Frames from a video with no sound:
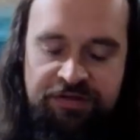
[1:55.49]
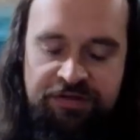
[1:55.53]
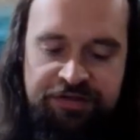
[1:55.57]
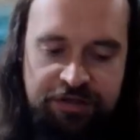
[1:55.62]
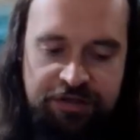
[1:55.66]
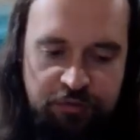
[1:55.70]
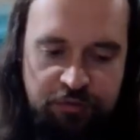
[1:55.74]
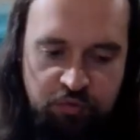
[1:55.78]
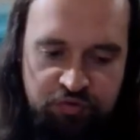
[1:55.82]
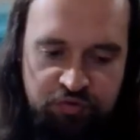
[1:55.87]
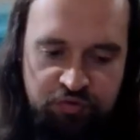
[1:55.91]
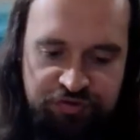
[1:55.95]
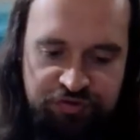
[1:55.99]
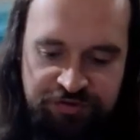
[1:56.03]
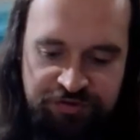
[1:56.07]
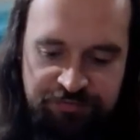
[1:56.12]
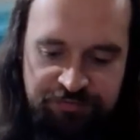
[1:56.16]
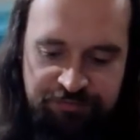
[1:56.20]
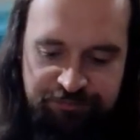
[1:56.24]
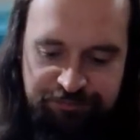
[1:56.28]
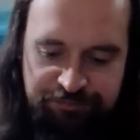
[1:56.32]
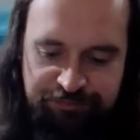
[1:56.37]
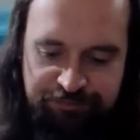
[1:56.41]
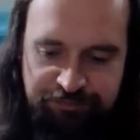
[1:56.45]

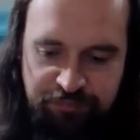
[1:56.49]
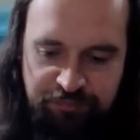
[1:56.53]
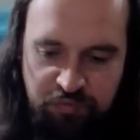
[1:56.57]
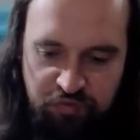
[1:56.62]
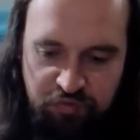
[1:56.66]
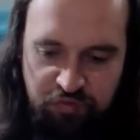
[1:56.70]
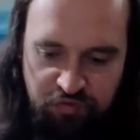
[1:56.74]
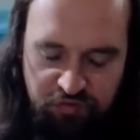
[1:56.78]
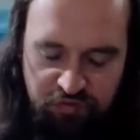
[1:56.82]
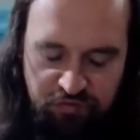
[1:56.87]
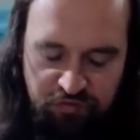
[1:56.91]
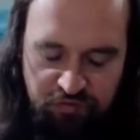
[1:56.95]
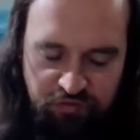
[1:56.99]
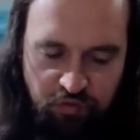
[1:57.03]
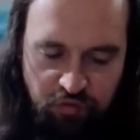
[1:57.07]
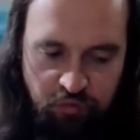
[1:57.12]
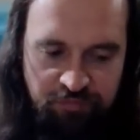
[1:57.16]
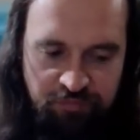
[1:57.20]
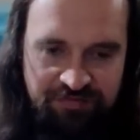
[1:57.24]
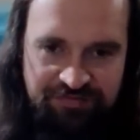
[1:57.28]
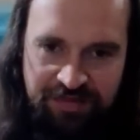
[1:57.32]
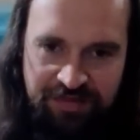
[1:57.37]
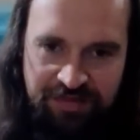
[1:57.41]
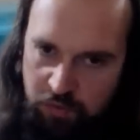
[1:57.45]
Niektórzy
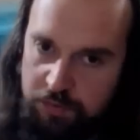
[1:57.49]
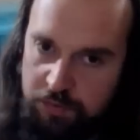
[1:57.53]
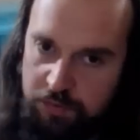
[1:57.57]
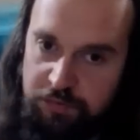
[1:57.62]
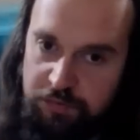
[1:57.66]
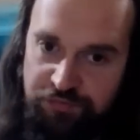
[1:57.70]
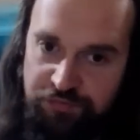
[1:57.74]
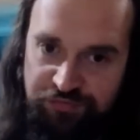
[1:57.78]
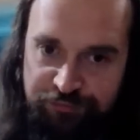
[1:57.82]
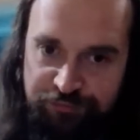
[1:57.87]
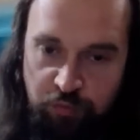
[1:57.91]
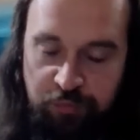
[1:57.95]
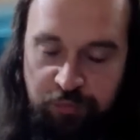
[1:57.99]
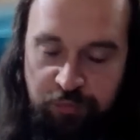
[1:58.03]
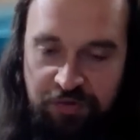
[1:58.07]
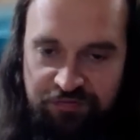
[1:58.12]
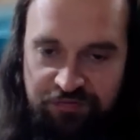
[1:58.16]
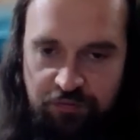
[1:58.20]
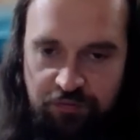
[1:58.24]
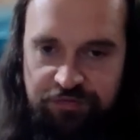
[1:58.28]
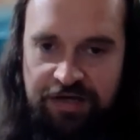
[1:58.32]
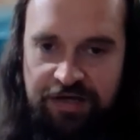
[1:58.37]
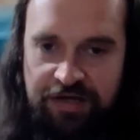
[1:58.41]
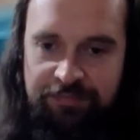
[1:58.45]
są stałymi
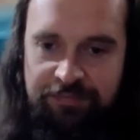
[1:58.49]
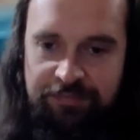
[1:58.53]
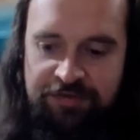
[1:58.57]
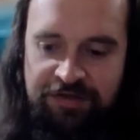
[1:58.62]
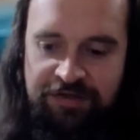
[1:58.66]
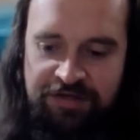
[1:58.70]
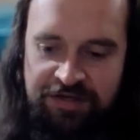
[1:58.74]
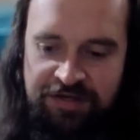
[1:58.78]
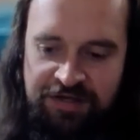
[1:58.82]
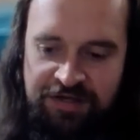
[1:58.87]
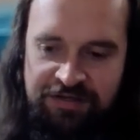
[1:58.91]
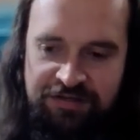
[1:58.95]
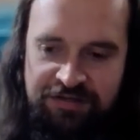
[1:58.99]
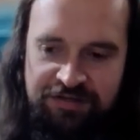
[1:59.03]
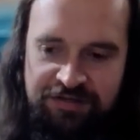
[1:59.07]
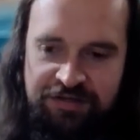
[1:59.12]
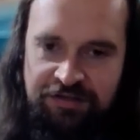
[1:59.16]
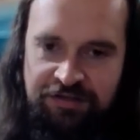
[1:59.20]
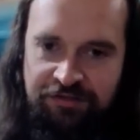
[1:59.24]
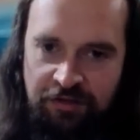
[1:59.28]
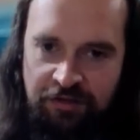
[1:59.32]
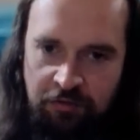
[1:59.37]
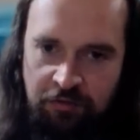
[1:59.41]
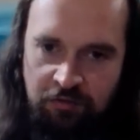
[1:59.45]
współpracownikami,
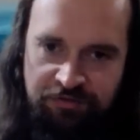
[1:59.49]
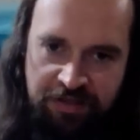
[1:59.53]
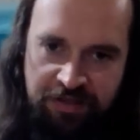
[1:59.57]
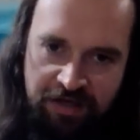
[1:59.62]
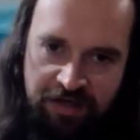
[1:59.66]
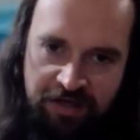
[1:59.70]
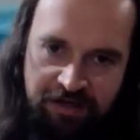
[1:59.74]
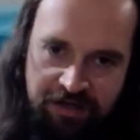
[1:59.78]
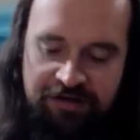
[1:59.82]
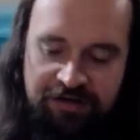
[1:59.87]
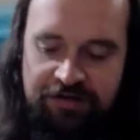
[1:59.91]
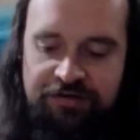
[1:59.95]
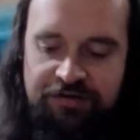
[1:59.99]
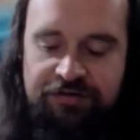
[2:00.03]
inni tylko tak